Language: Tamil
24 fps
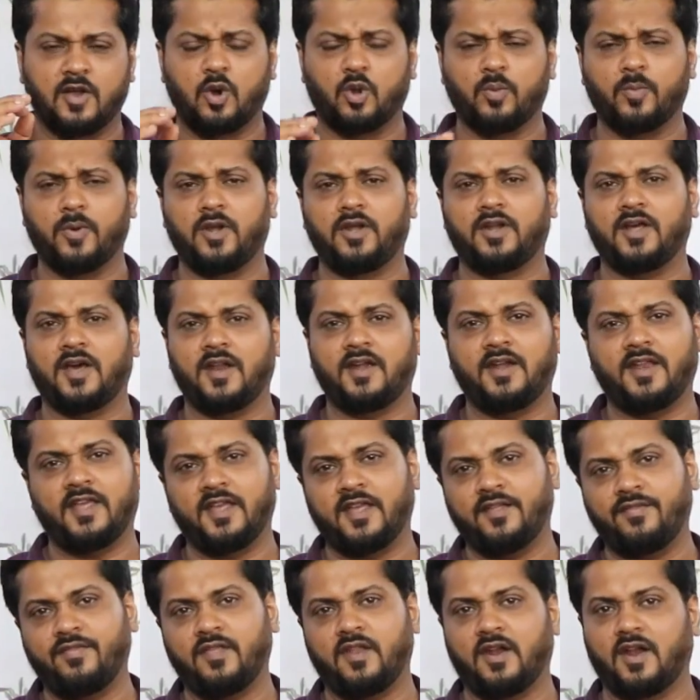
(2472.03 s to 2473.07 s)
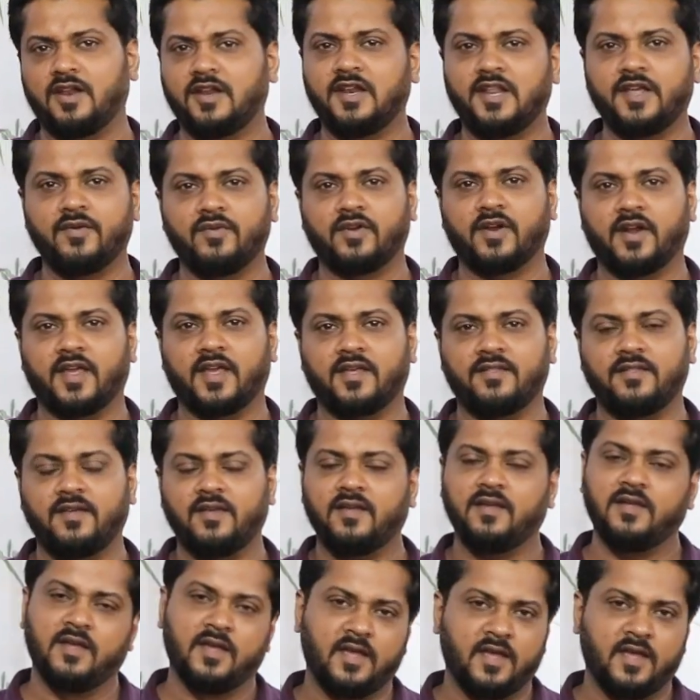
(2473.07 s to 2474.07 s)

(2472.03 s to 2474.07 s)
கவர்மெண்ட் ஹாலிடே எந்த நாளும் லீவு கிடையாது